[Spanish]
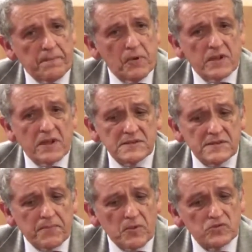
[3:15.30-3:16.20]
¿por qué
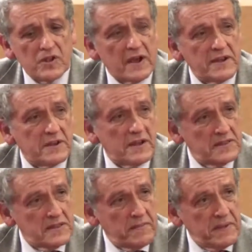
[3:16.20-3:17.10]
se produce la guerra de la
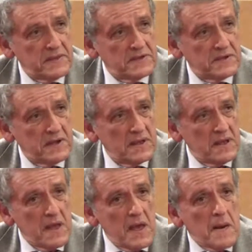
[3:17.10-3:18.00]
independencia?
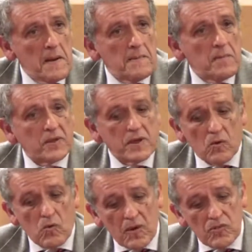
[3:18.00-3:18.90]
porque
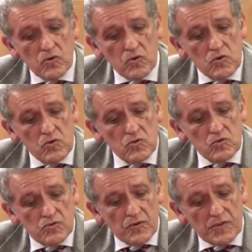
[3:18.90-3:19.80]

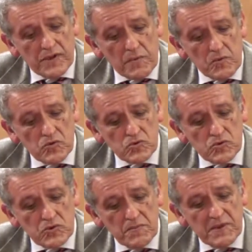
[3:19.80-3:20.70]
cuando, digamos,
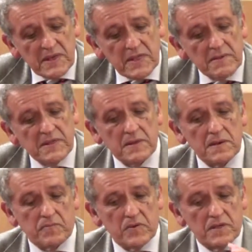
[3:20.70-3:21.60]
inmediatamente
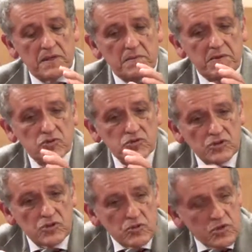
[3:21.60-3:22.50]
después de,
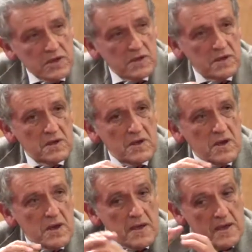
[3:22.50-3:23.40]
1810,
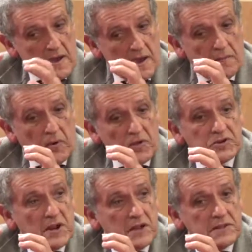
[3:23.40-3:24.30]
el poder
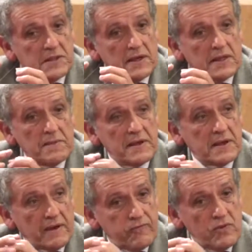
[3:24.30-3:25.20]
realista en
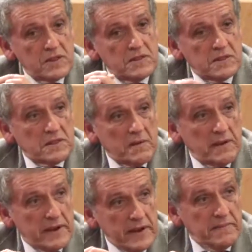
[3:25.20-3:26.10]
América fuerte estaba
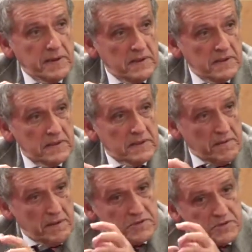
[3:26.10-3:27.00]
en Lima,
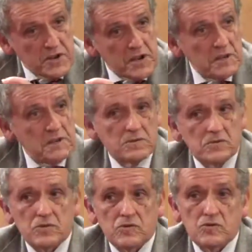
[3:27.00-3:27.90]
estaba el virrey, ¿no
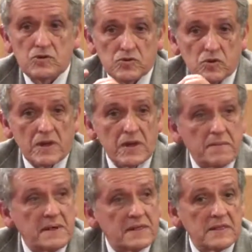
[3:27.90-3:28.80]
es cierto? Y ellos querían
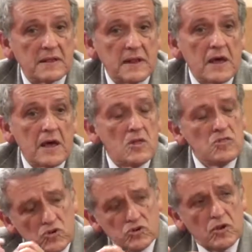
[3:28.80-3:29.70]
mantener
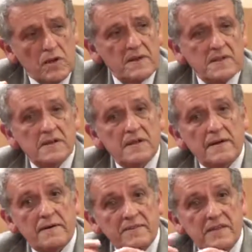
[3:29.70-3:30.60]
no solamente
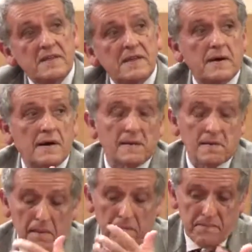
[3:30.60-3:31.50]
la fidelidad
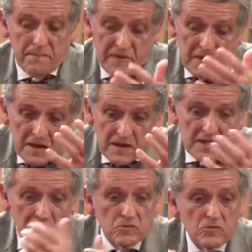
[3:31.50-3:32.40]
fingida
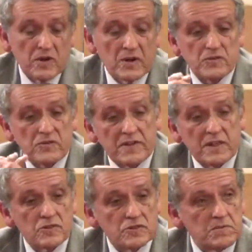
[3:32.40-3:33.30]
en algunos casos a
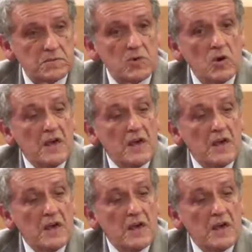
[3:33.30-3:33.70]
Fernando VII,